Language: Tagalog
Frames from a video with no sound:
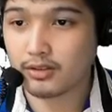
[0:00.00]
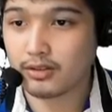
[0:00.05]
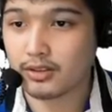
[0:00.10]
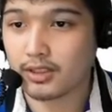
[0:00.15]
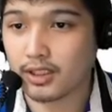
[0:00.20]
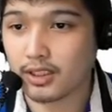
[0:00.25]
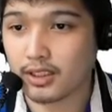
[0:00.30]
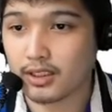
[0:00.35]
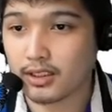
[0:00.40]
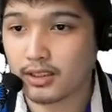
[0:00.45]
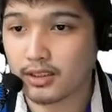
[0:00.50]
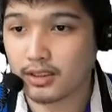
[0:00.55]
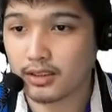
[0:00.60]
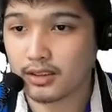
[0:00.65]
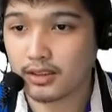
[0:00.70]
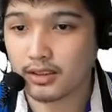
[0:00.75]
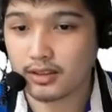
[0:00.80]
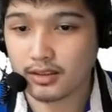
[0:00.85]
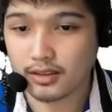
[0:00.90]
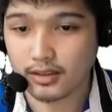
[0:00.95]
niya.
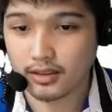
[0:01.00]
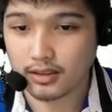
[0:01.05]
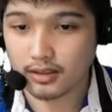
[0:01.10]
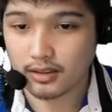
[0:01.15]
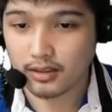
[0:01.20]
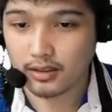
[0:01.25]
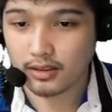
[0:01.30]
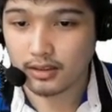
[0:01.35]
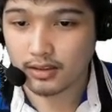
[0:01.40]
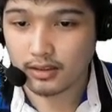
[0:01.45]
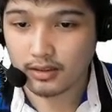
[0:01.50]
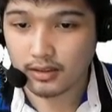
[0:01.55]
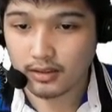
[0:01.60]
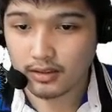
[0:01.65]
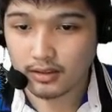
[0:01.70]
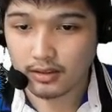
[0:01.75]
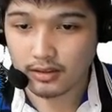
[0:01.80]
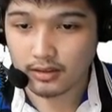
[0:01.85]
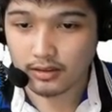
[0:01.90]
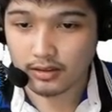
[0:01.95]

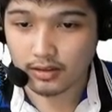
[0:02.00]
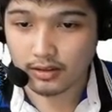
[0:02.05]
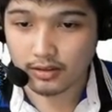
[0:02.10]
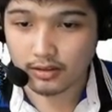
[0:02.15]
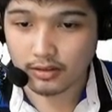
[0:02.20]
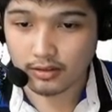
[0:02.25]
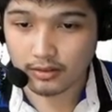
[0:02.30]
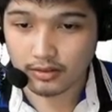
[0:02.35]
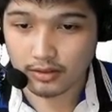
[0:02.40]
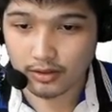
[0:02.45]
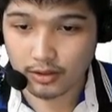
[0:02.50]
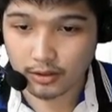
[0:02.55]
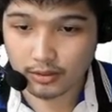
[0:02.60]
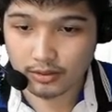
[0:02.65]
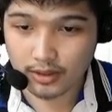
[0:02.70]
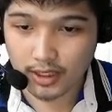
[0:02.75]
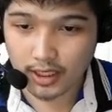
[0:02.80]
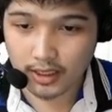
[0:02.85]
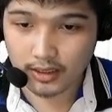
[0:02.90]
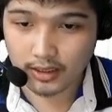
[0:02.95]
So, ito yung stone
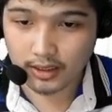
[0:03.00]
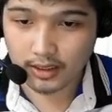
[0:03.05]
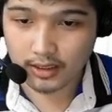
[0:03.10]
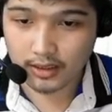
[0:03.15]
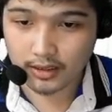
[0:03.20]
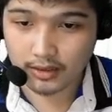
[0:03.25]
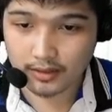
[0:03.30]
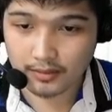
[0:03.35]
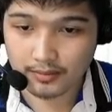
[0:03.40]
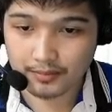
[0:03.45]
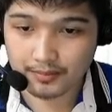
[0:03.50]
natin.